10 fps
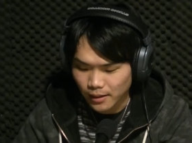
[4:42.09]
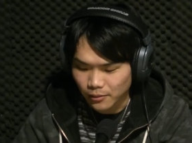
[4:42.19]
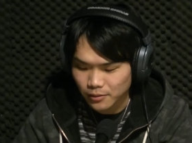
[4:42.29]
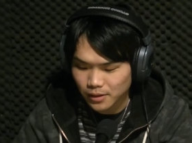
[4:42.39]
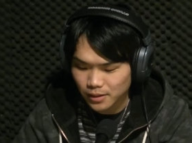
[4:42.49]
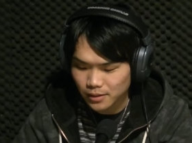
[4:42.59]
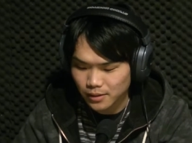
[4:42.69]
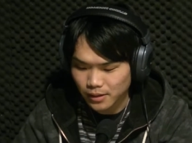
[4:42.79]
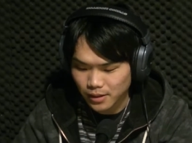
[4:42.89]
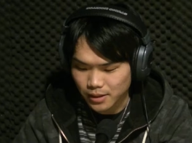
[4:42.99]
6
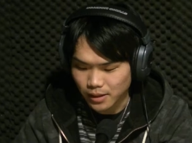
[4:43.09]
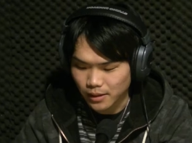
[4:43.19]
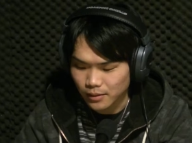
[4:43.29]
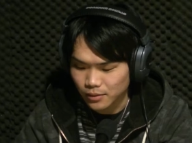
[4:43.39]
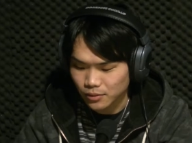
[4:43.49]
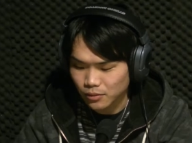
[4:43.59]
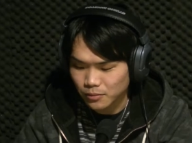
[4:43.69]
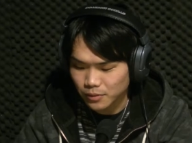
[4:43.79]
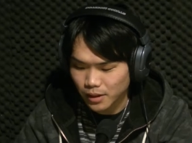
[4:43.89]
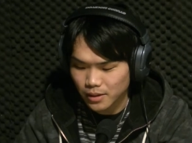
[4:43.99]
月1日
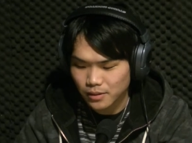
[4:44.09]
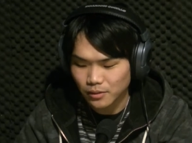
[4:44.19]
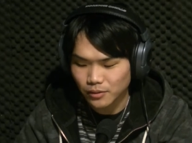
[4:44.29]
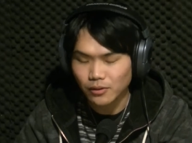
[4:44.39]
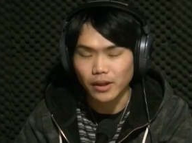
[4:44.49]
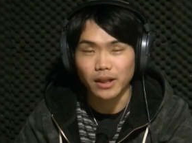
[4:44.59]
総武鉄道の